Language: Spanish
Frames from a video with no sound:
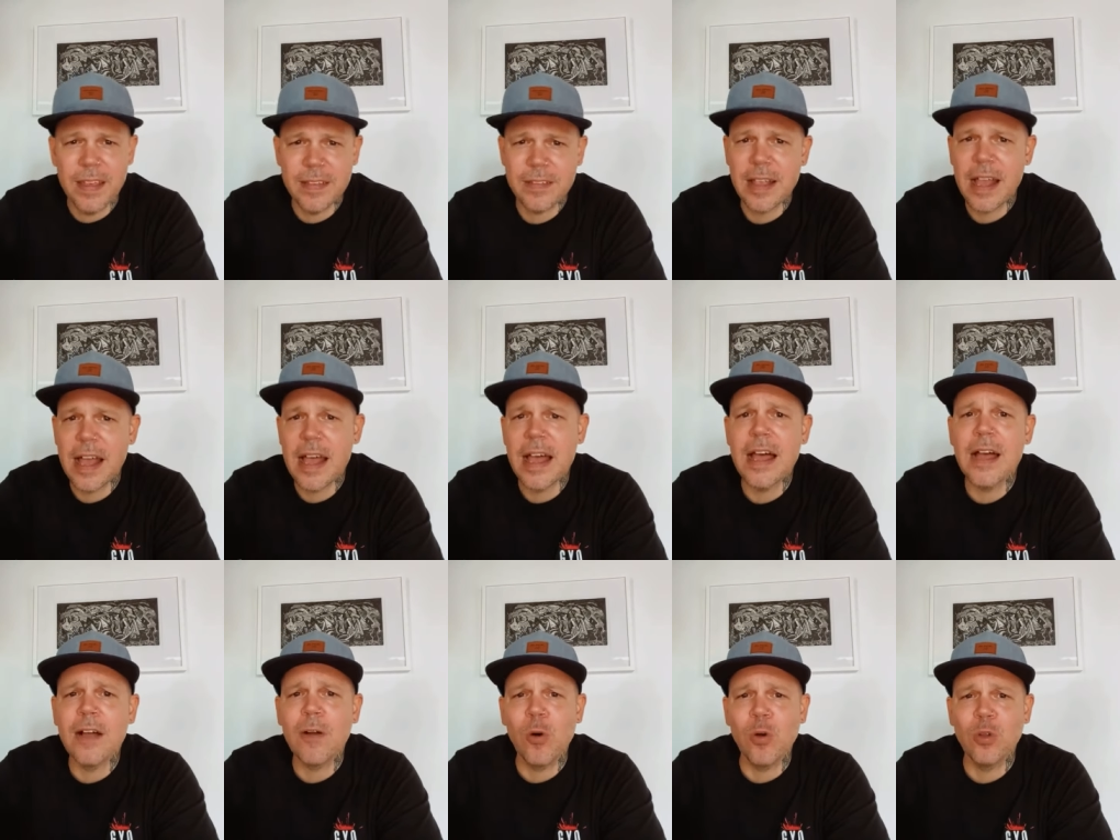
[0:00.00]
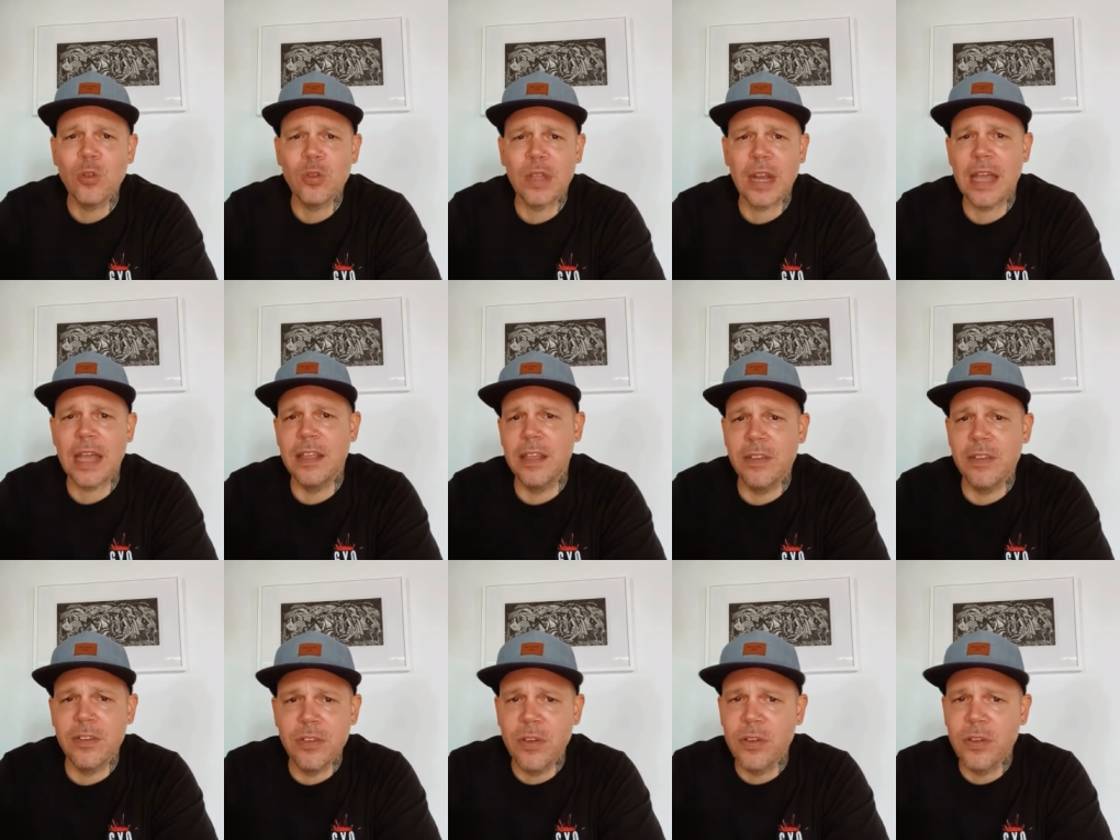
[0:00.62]
Esa
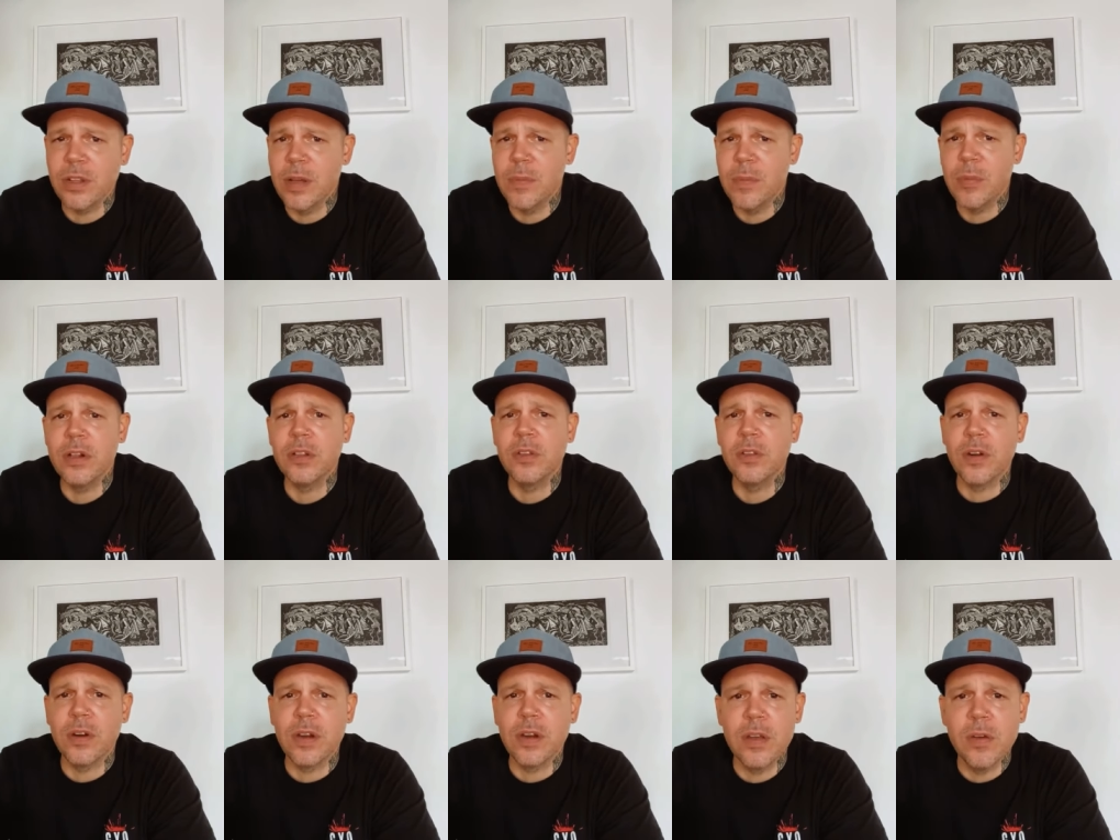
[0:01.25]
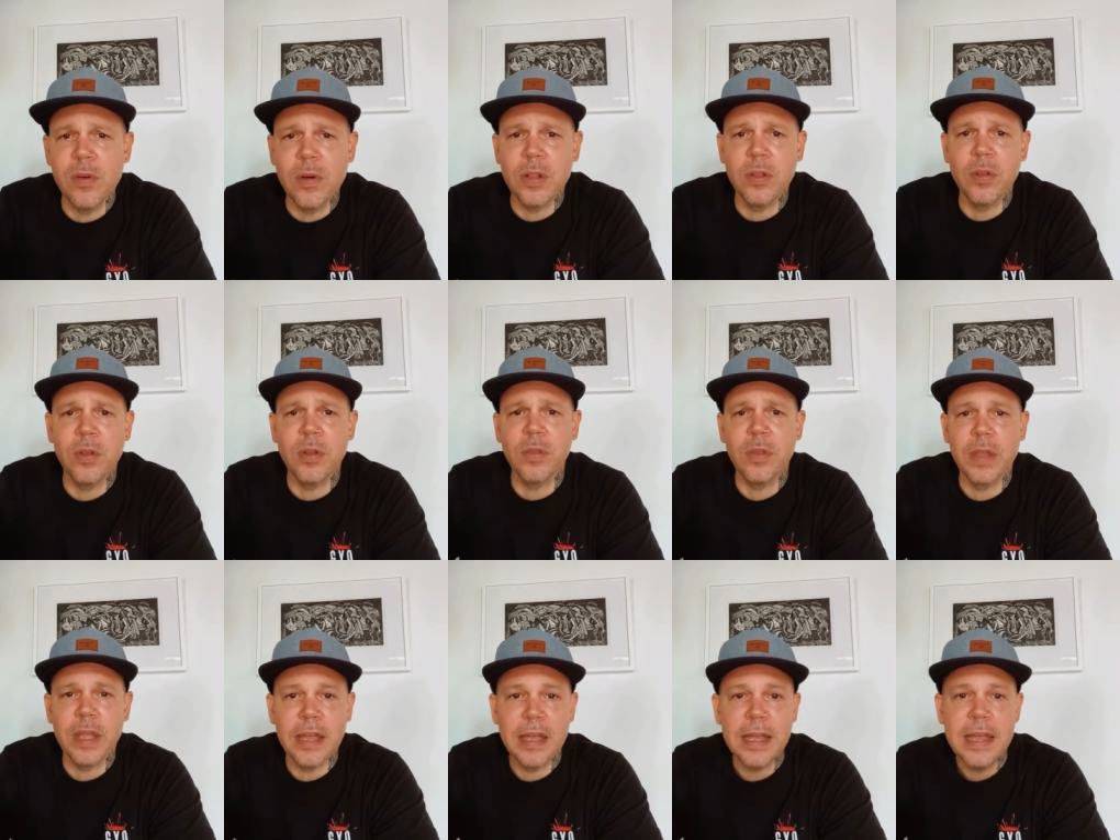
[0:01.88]
contradicción de Puerto Rico
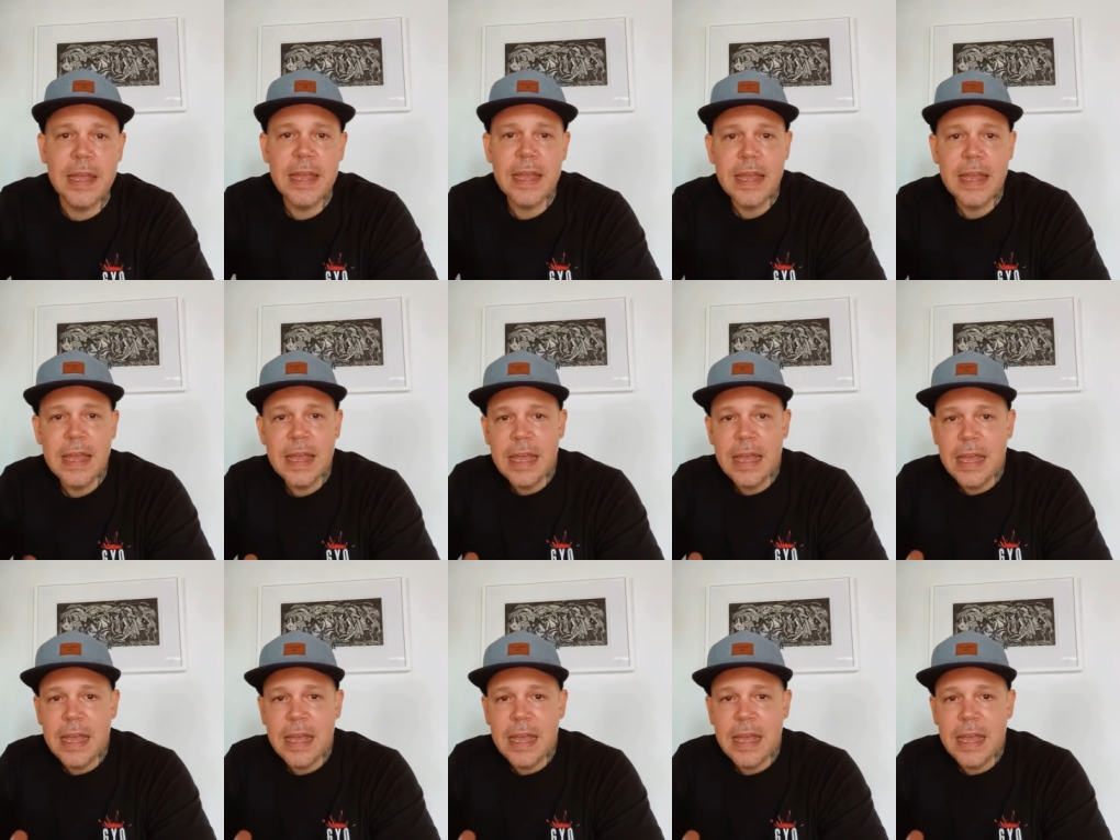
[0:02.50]
en donde